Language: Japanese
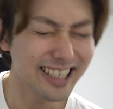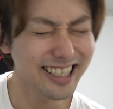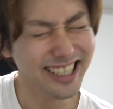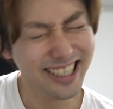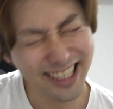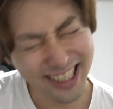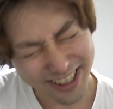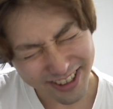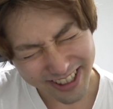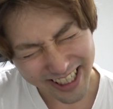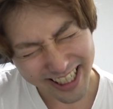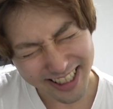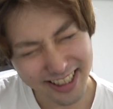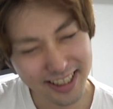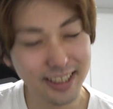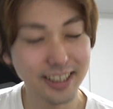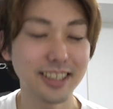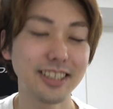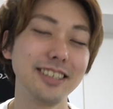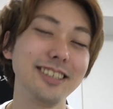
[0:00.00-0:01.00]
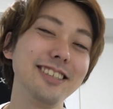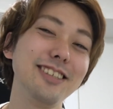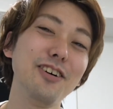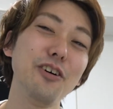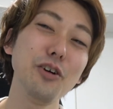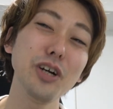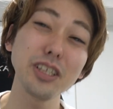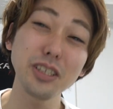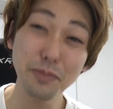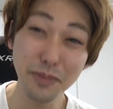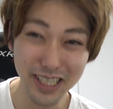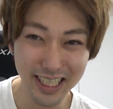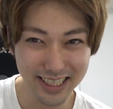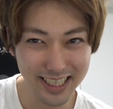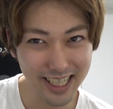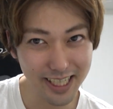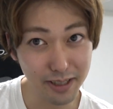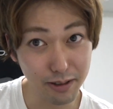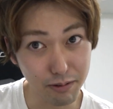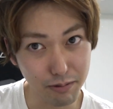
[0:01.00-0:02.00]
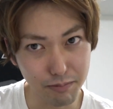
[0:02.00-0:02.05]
以上ですおやすみなさい